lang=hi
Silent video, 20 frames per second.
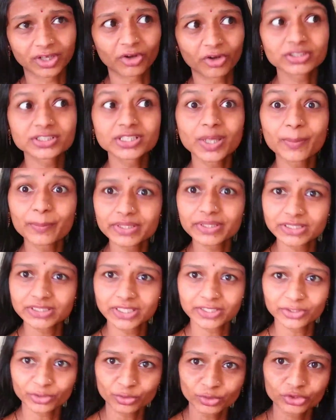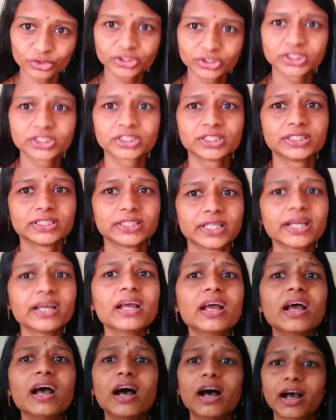और समझने की कोशिश कीजिए
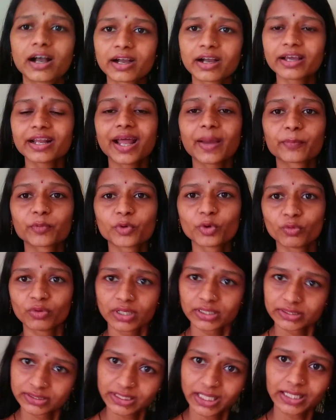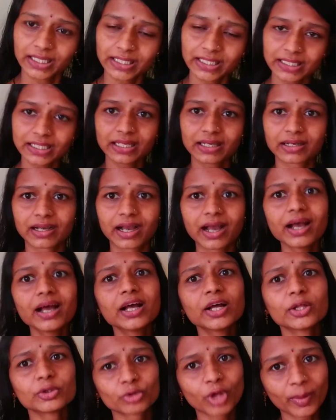अगर आपको वो अच्छा नहीं लगा
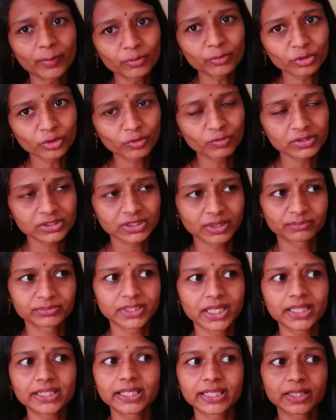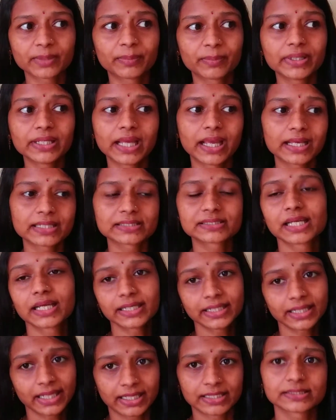तो आप उनको वो समझाइए कि भाई ऐसा
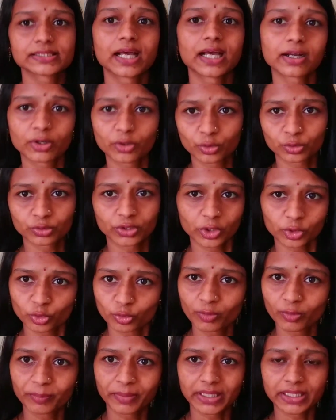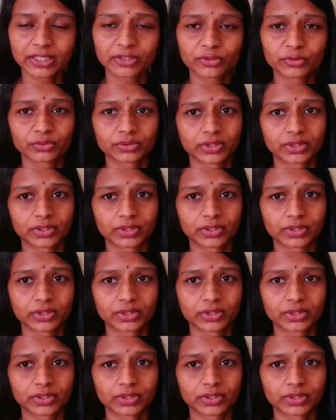नहीं ऐसा अगर होता तो वो बेटर